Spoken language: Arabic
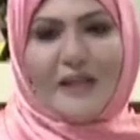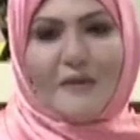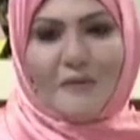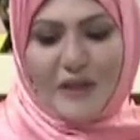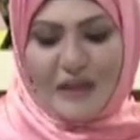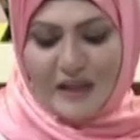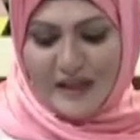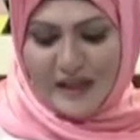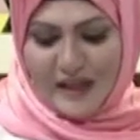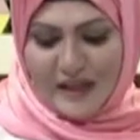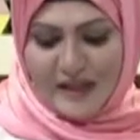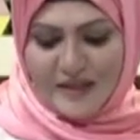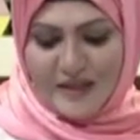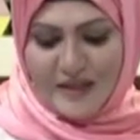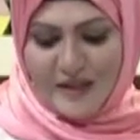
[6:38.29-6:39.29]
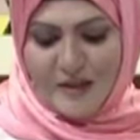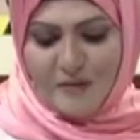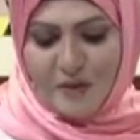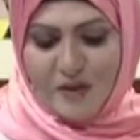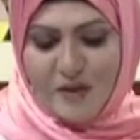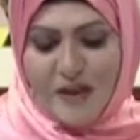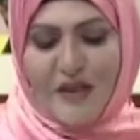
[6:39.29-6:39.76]
نبيل
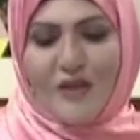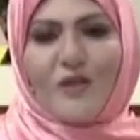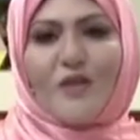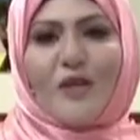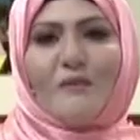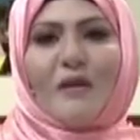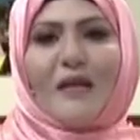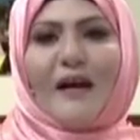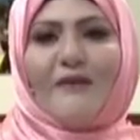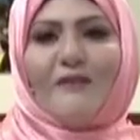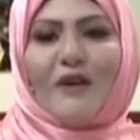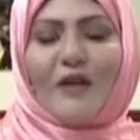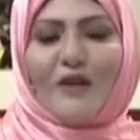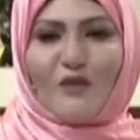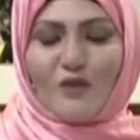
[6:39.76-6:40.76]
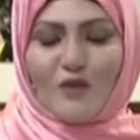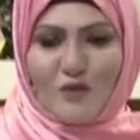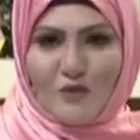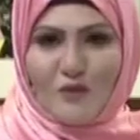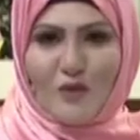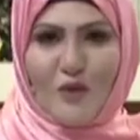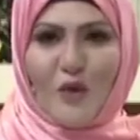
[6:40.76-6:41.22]
الحاجري مونتاج كمال حفيظ
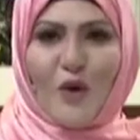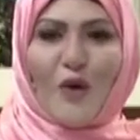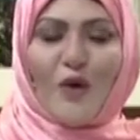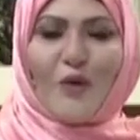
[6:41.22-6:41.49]
نشوفوه